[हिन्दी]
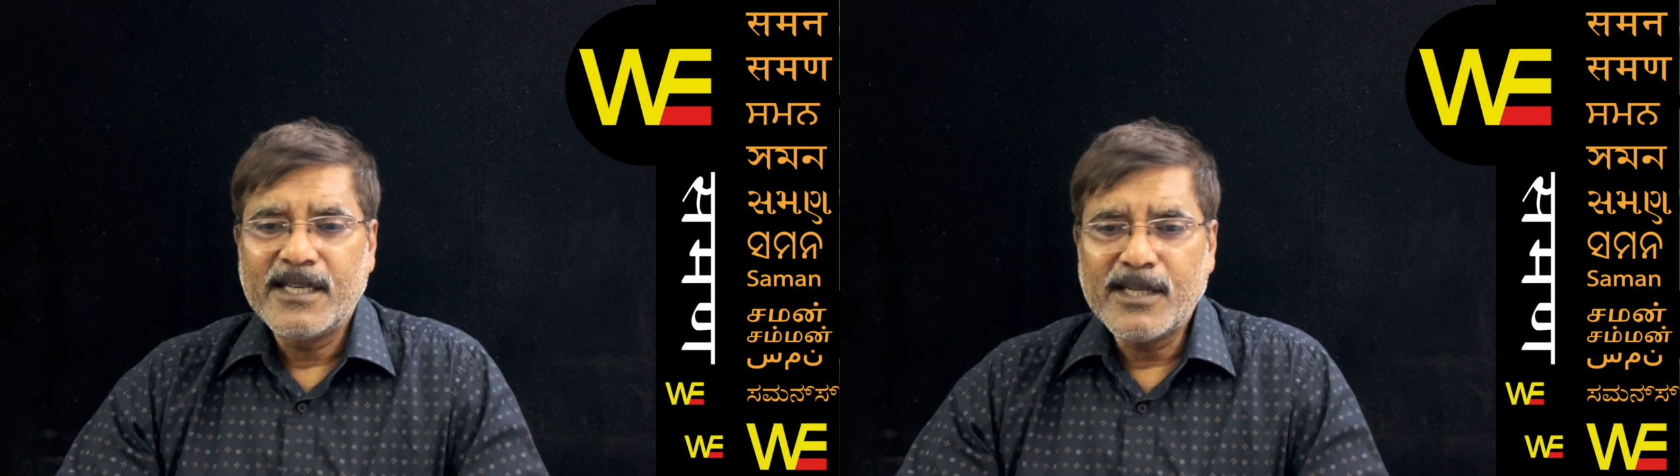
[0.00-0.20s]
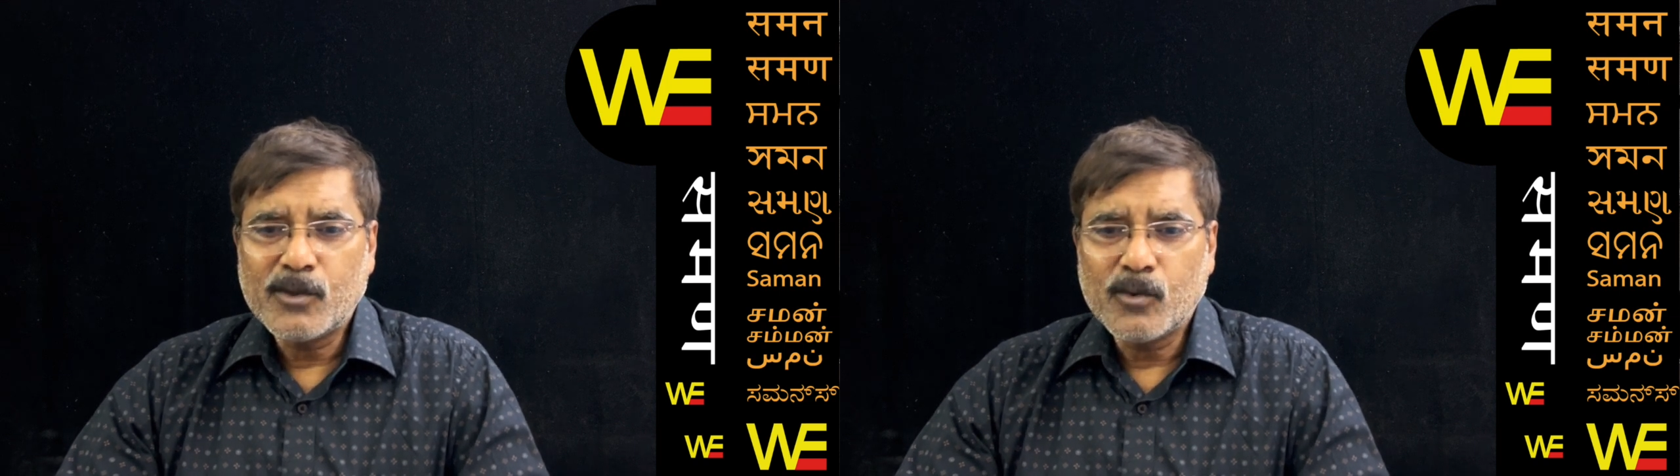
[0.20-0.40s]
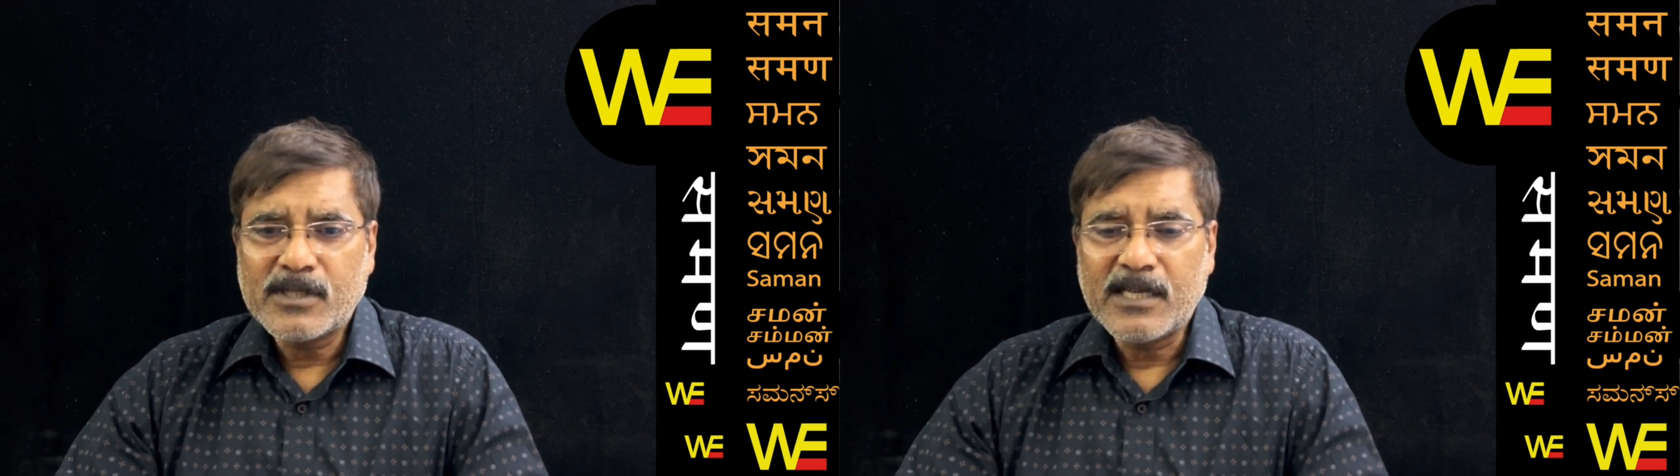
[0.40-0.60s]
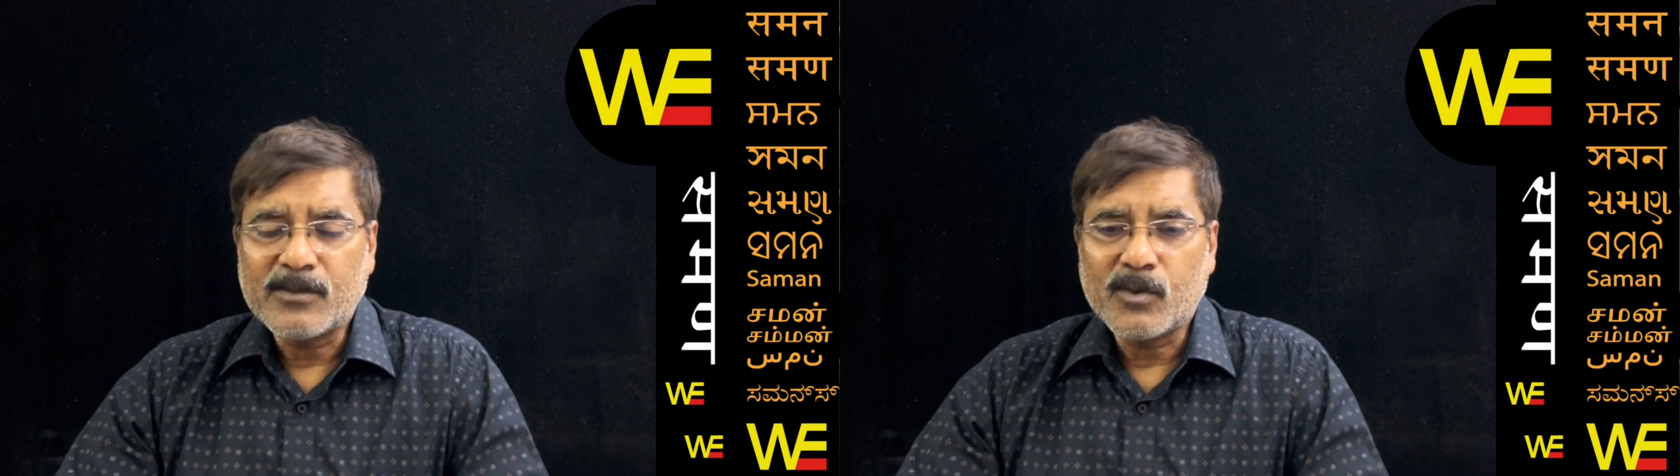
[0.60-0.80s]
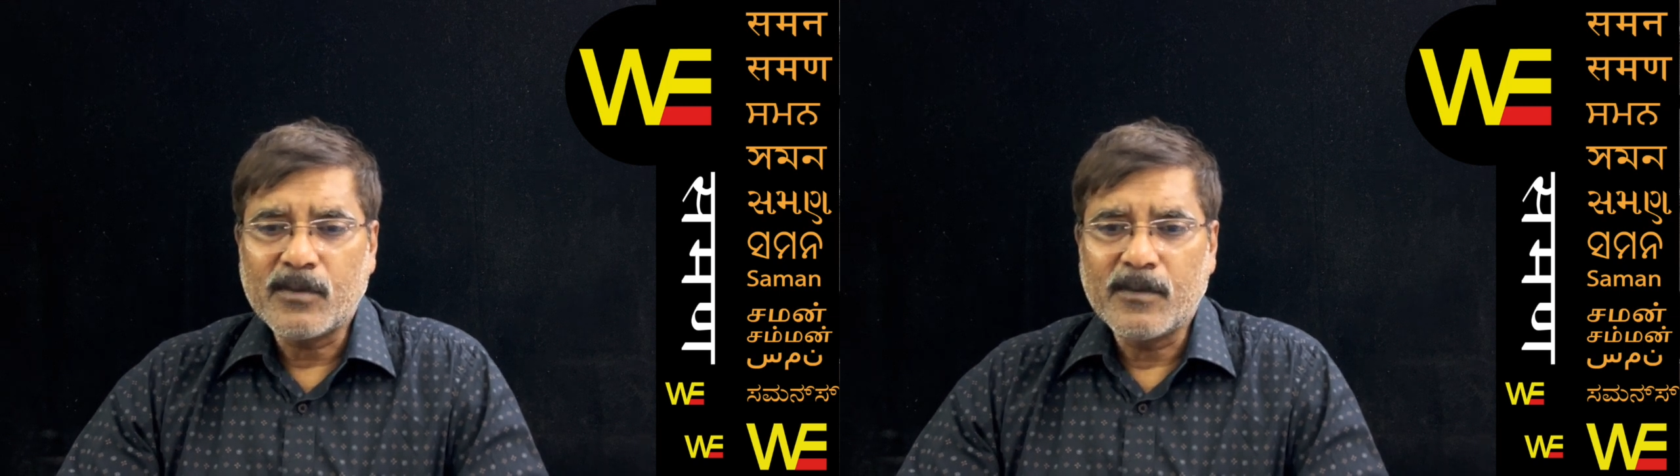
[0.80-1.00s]
ये सोच के
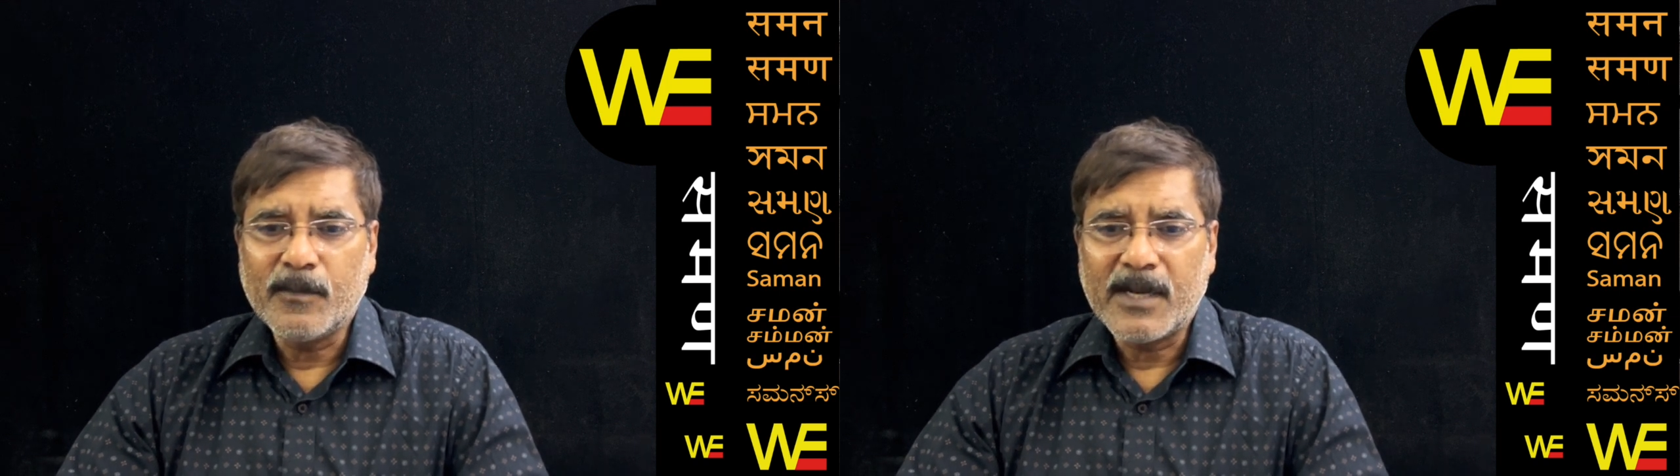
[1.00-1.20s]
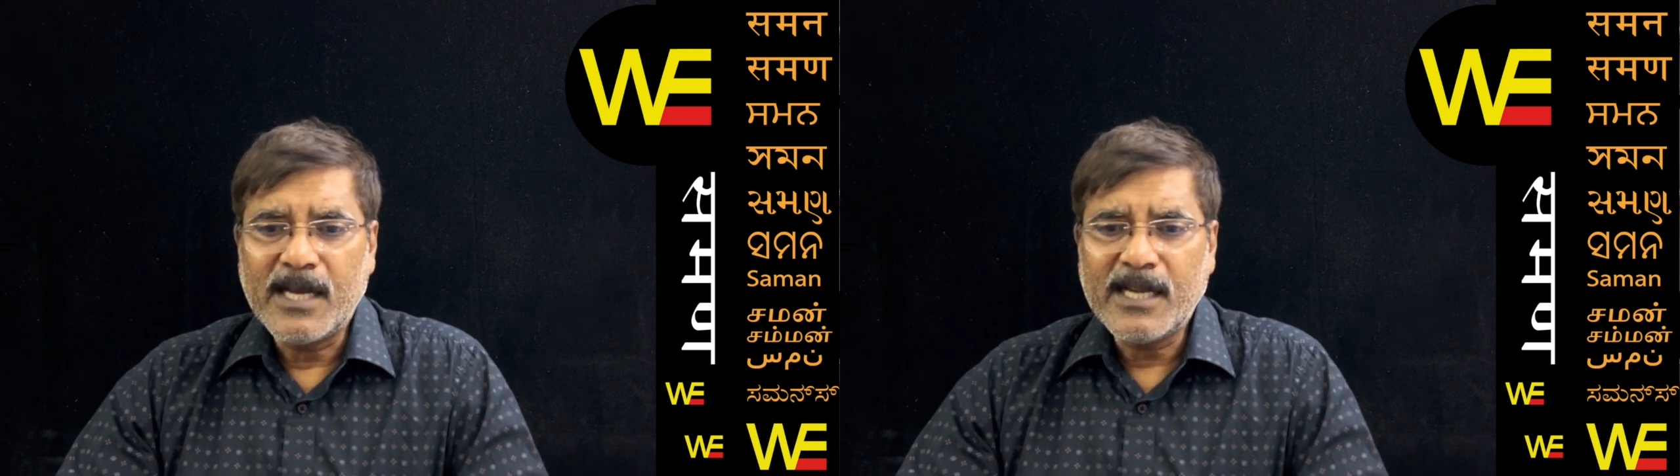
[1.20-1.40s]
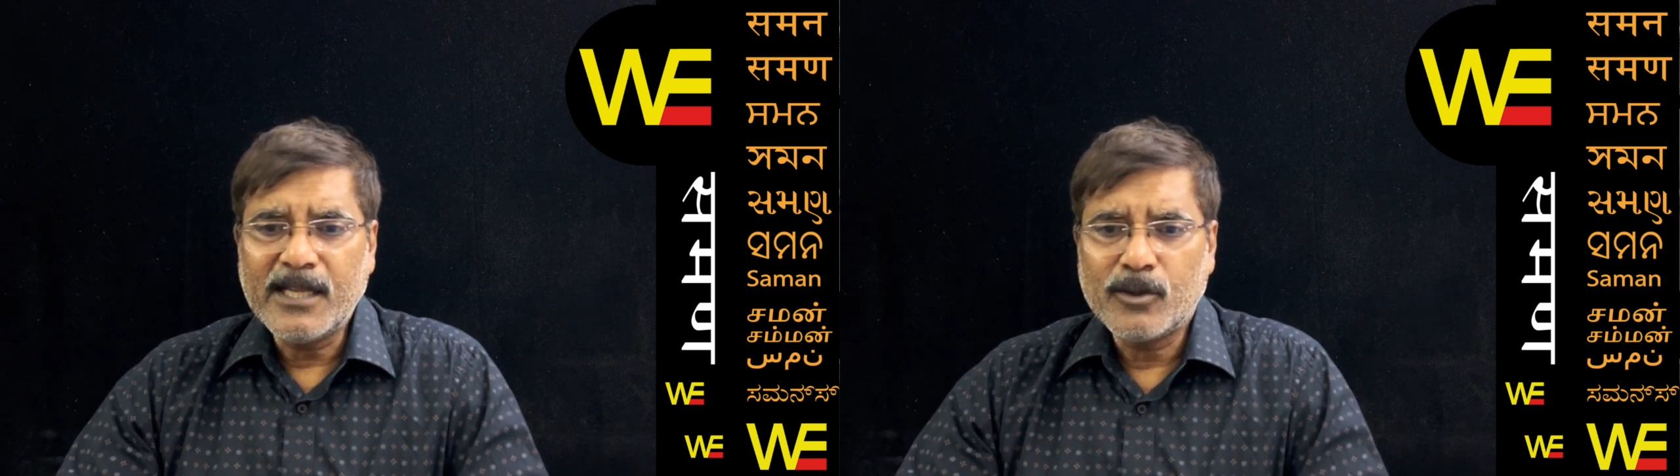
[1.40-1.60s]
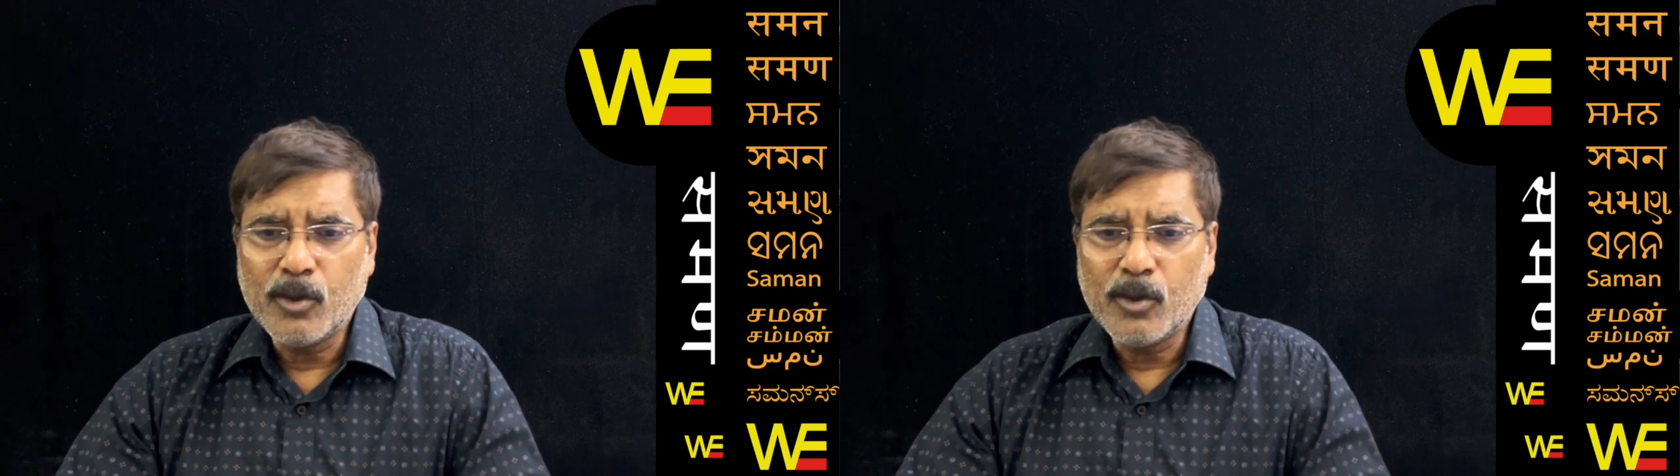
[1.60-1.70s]
बना के